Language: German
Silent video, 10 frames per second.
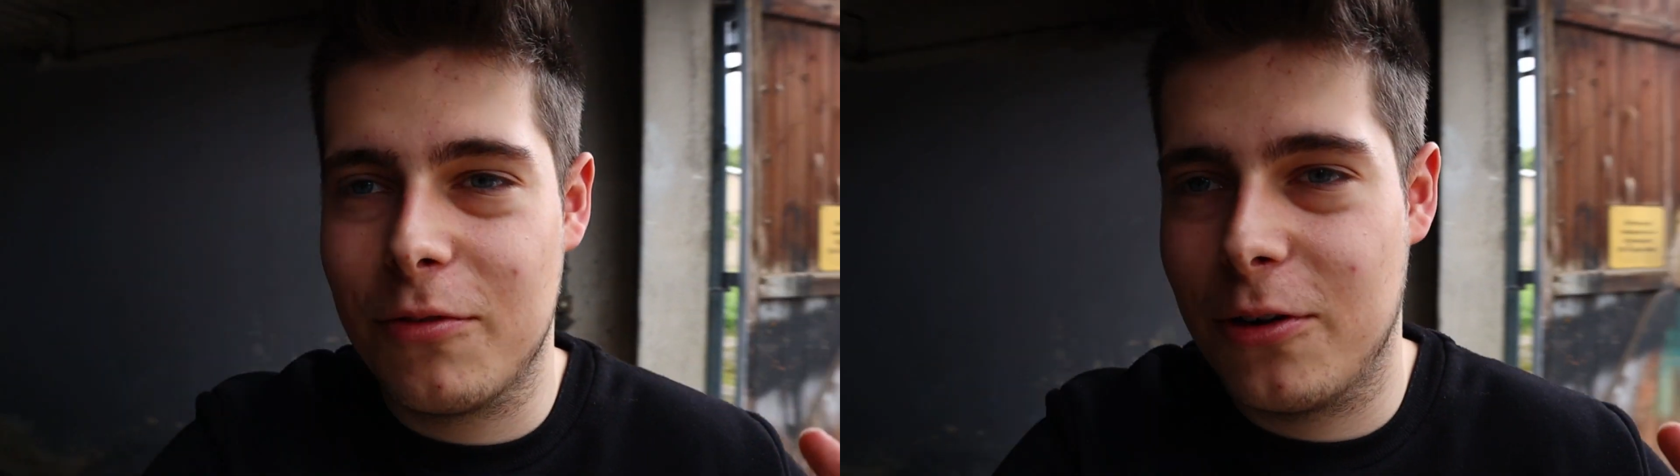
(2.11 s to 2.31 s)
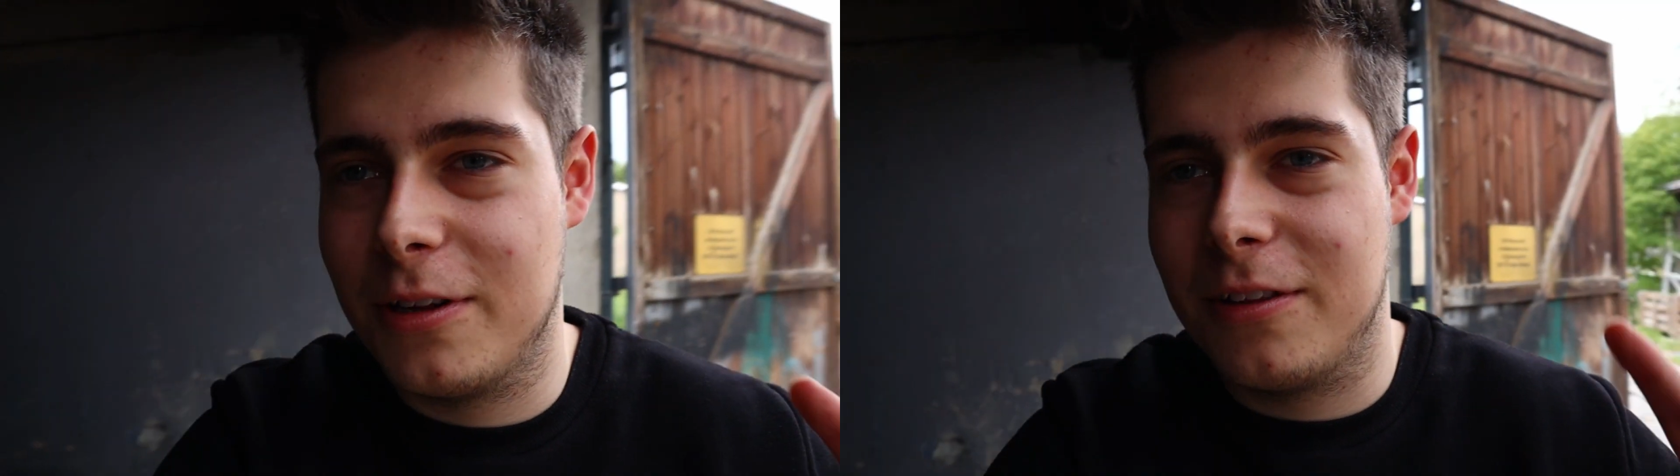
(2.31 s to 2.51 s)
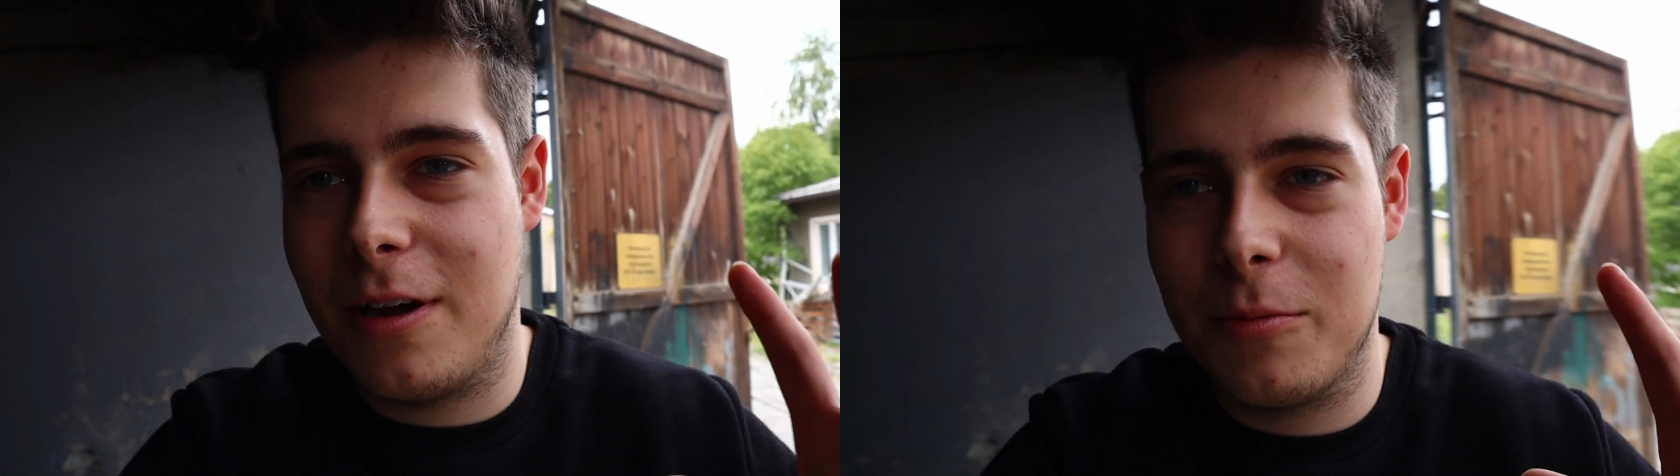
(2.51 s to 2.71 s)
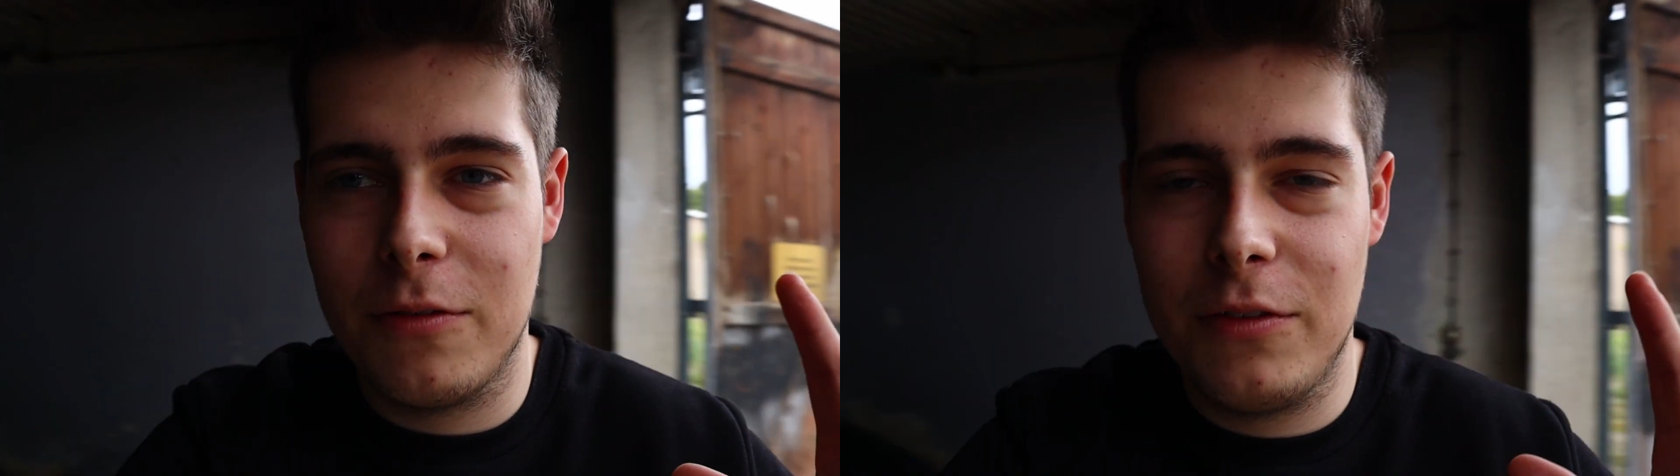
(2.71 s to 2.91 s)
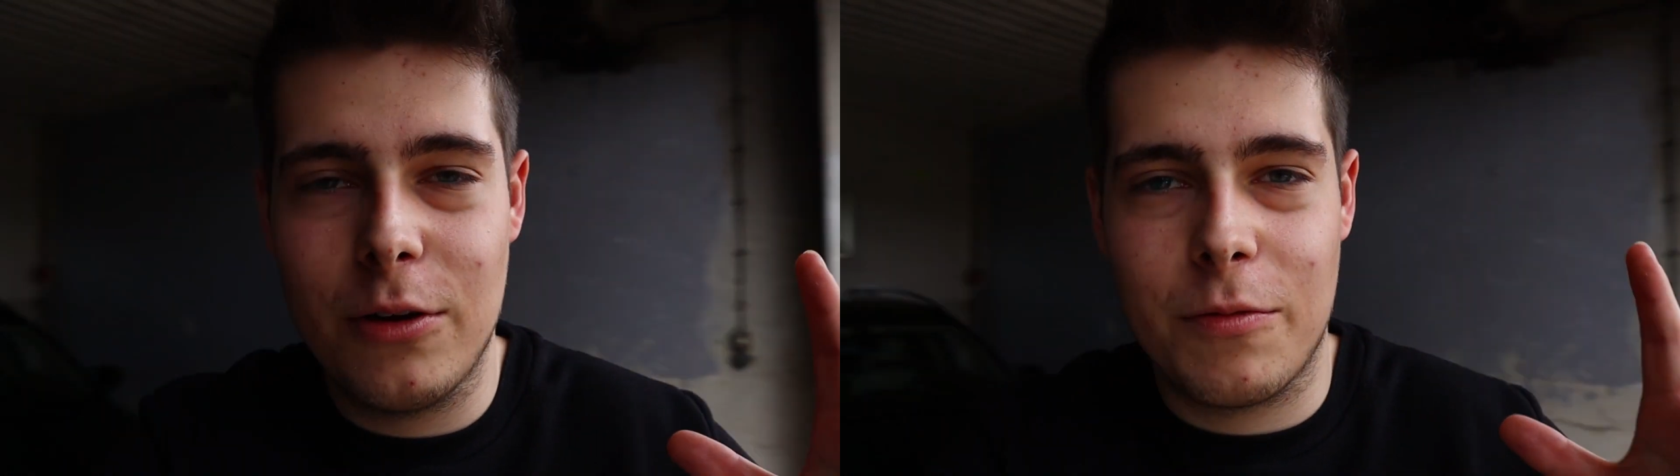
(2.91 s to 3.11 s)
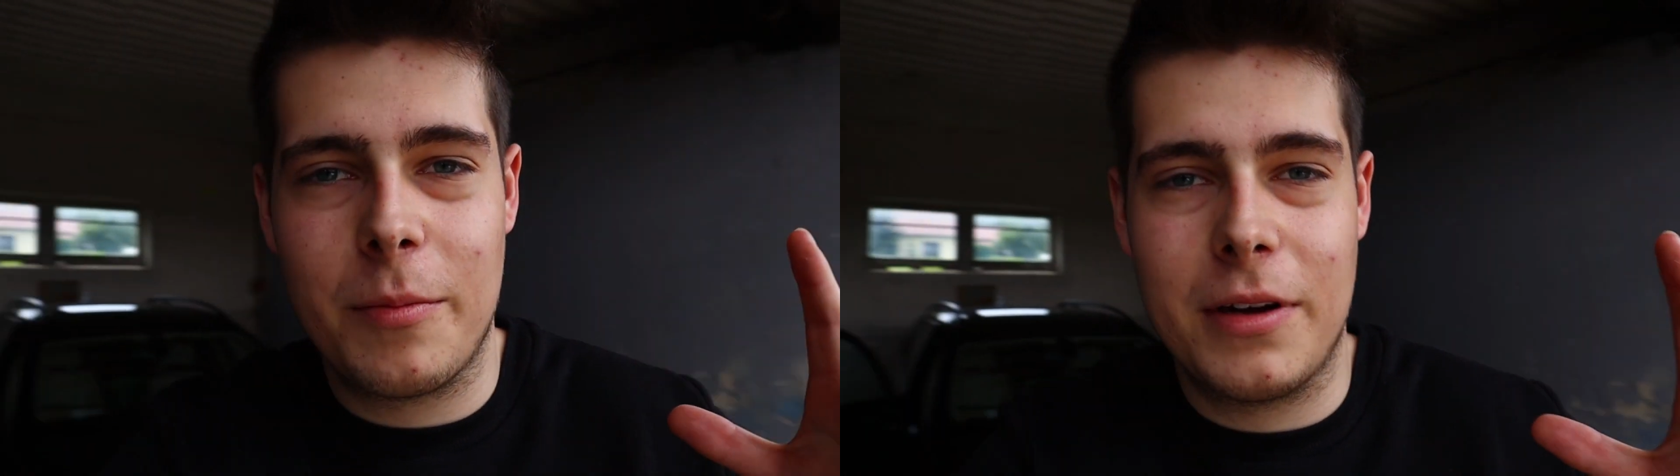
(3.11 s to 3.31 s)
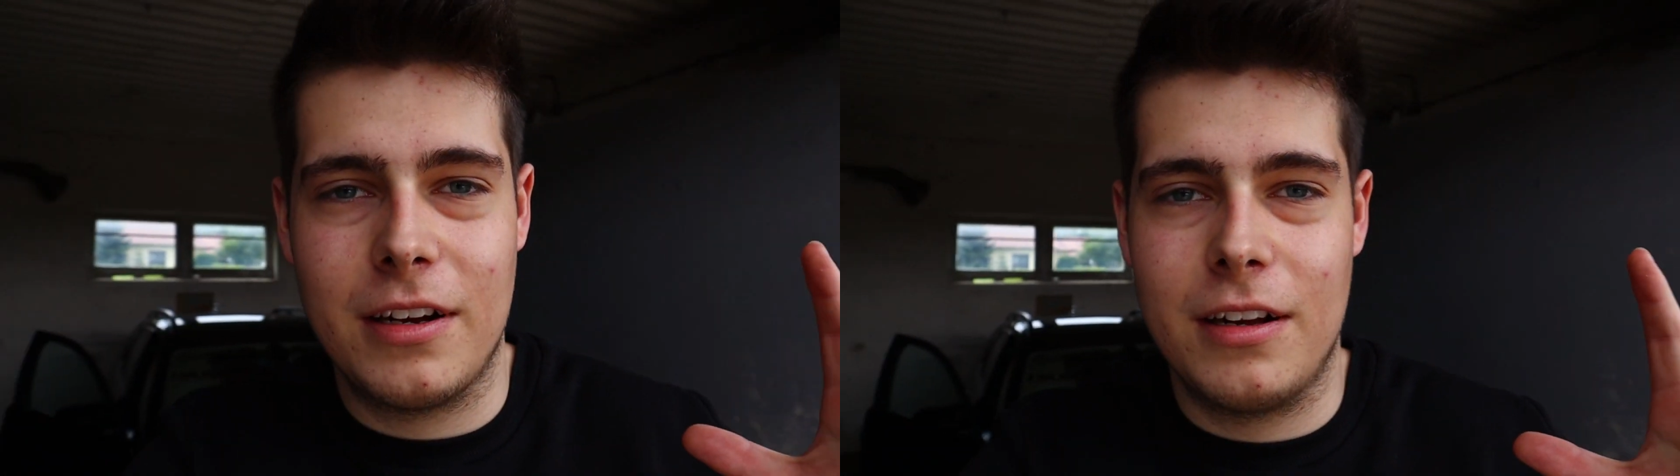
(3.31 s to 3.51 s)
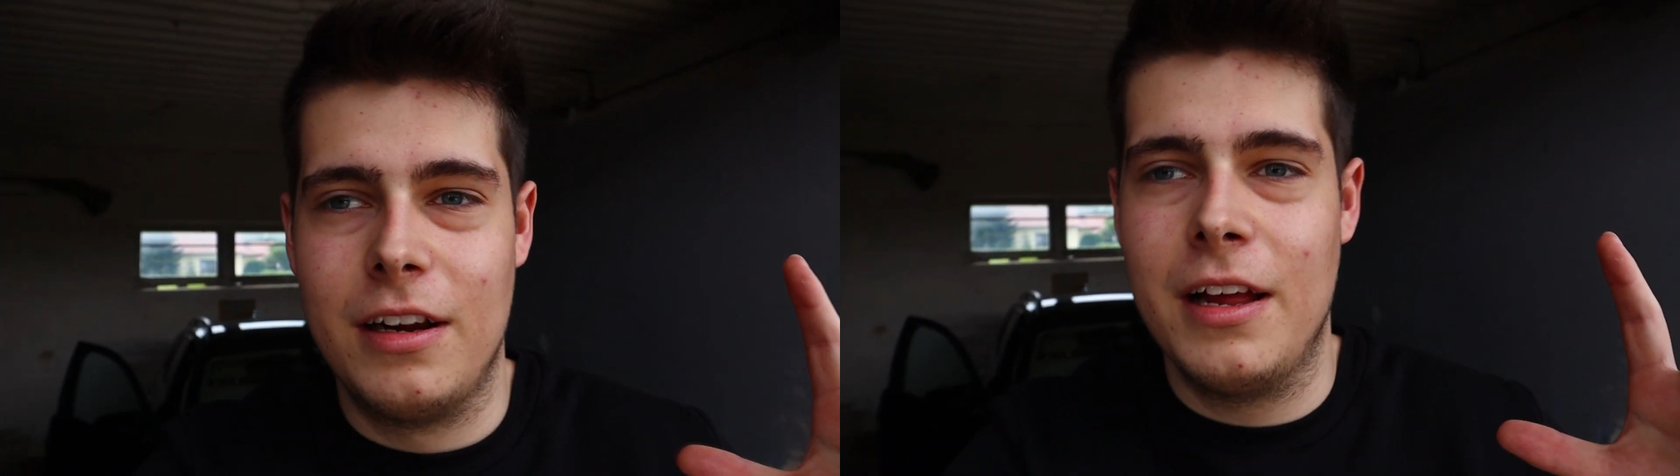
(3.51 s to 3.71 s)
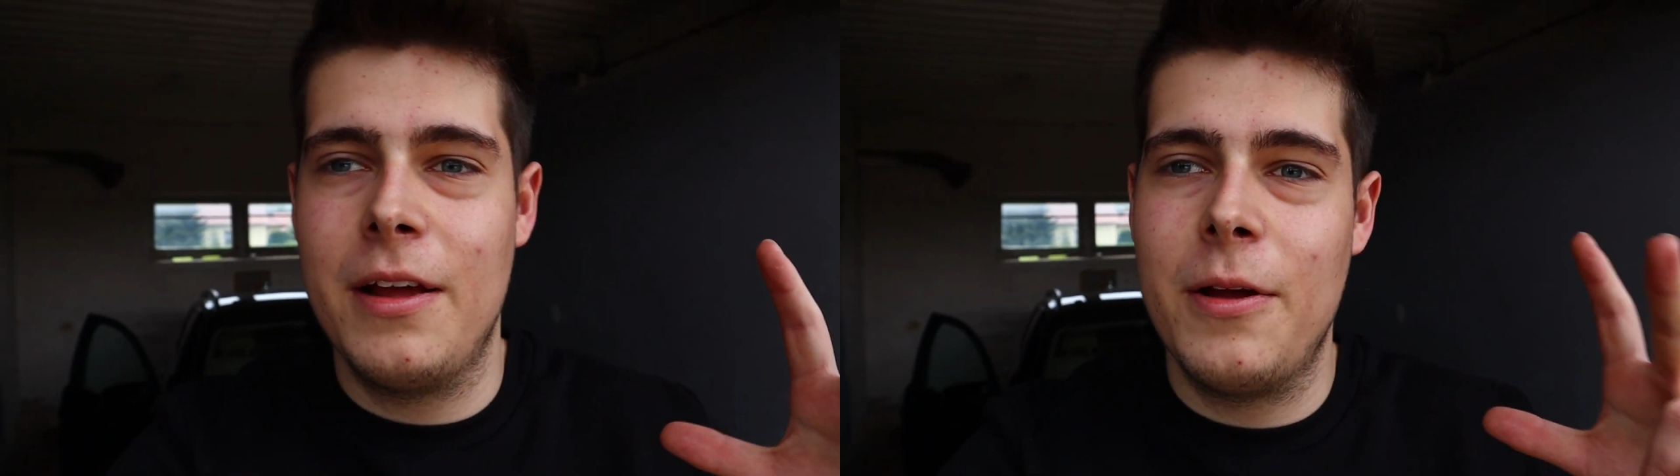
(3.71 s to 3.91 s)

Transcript: Freunde, zu einem neuen Video auf meinem Kanal.